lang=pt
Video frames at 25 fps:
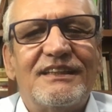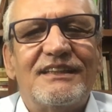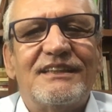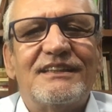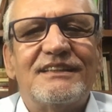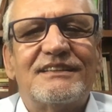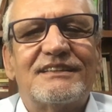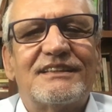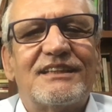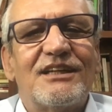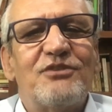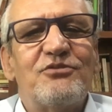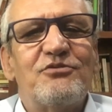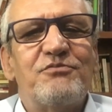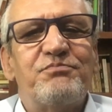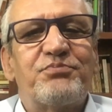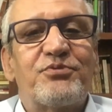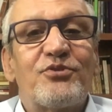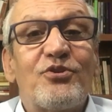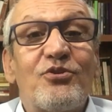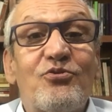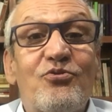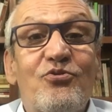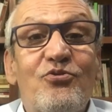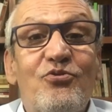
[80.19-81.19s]
Então o
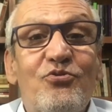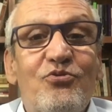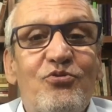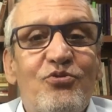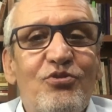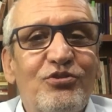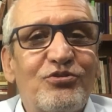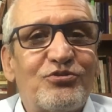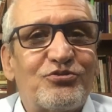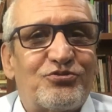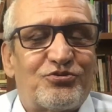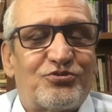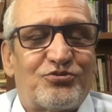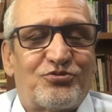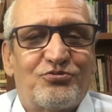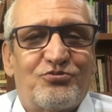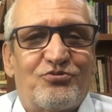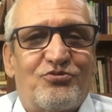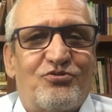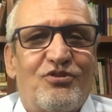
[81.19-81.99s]
procônsul